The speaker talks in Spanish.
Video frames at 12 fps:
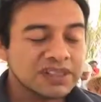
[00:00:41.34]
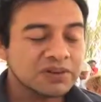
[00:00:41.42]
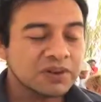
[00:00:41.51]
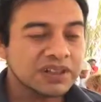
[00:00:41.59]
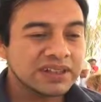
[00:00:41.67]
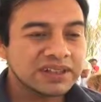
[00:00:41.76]

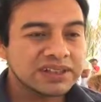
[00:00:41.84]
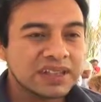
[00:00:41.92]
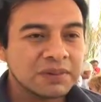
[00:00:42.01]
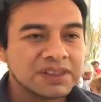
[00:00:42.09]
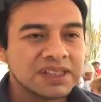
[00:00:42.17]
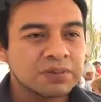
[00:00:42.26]
haciendo ahorita es
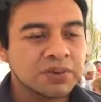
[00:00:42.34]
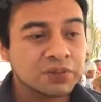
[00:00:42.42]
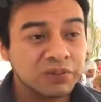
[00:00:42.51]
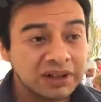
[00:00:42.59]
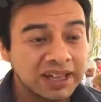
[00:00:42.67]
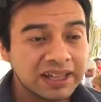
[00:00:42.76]
nada más el puro
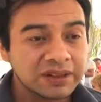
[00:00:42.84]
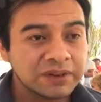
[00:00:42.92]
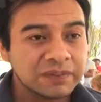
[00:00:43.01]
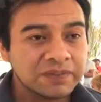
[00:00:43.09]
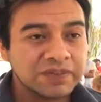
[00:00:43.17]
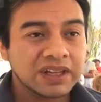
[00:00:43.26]

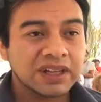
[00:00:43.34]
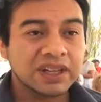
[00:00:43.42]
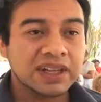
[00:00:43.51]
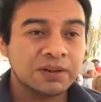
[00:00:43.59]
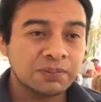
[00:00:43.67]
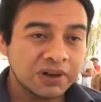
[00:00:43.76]
moldeado,
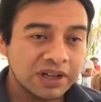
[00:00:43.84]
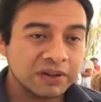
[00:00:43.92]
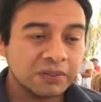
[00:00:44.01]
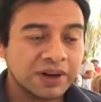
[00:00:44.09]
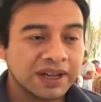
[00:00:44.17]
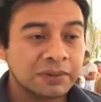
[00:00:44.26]
el
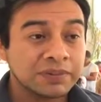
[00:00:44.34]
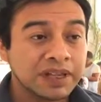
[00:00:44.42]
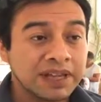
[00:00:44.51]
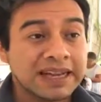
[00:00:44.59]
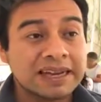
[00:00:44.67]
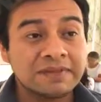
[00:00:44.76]
pulido para que
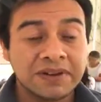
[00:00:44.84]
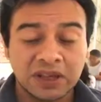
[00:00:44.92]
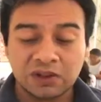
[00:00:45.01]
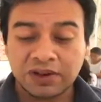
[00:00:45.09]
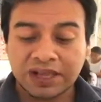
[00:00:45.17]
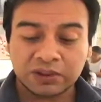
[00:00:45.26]
obtengan el
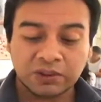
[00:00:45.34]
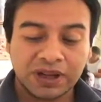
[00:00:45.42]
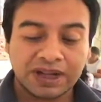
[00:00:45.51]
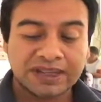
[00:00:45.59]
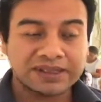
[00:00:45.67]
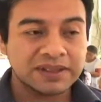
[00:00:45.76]
brillo
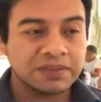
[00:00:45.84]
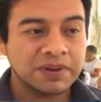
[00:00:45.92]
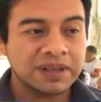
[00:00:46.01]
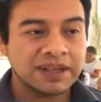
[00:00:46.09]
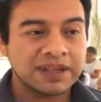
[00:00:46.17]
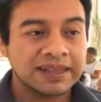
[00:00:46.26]
natural que
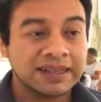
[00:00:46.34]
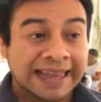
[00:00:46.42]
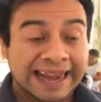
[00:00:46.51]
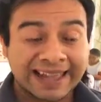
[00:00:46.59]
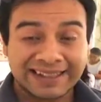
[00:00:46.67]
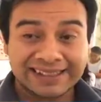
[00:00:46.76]
siempre eh,
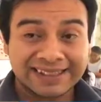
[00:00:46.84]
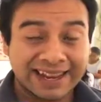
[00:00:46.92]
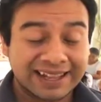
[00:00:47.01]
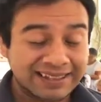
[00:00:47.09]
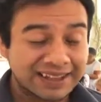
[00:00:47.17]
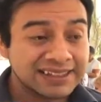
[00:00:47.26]
es
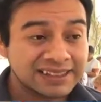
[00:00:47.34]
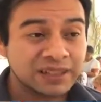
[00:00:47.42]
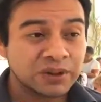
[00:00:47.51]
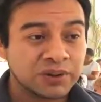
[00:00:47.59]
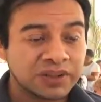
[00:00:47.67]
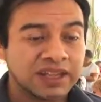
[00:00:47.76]

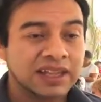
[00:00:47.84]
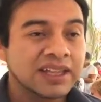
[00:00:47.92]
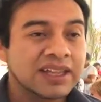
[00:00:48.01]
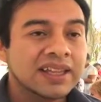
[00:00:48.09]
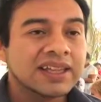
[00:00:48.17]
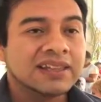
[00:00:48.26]
característico
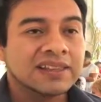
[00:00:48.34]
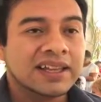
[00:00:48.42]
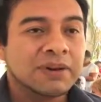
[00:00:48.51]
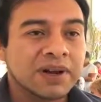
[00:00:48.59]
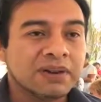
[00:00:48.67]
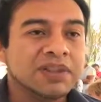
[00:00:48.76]

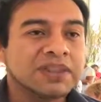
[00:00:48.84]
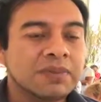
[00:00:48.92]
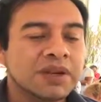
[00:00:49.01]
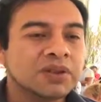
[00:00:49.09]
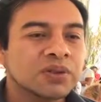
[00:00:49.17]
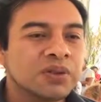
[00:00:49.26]
del barro de
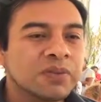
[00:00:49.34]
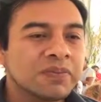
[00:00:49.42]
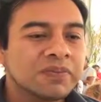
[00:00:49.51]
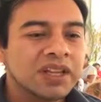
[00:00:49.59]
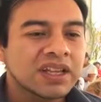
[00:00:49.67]
San Bartolo